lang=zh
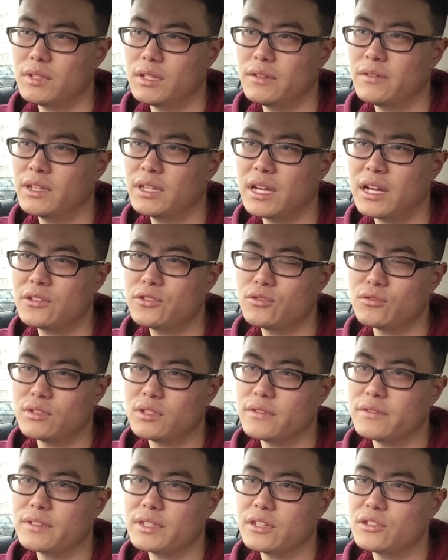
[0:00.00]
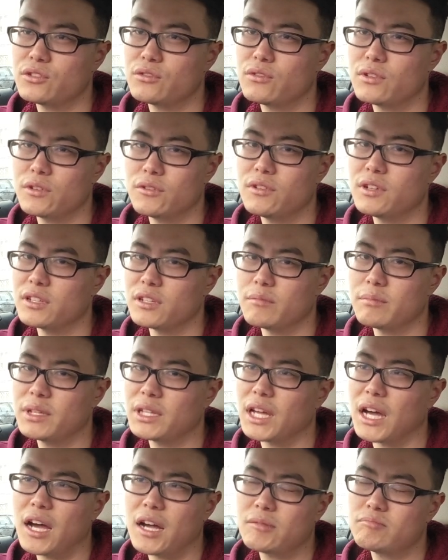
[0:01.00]
因为他这种行为在中国有可能
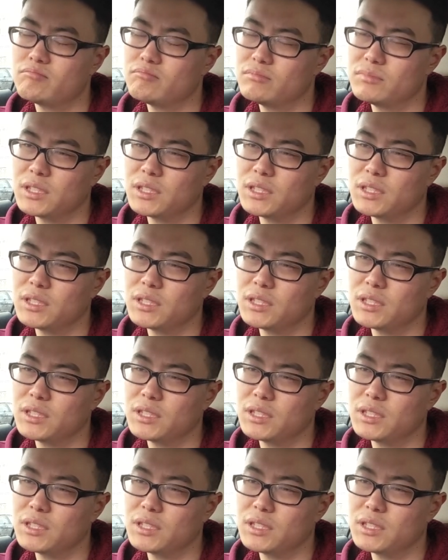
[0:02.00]
被打。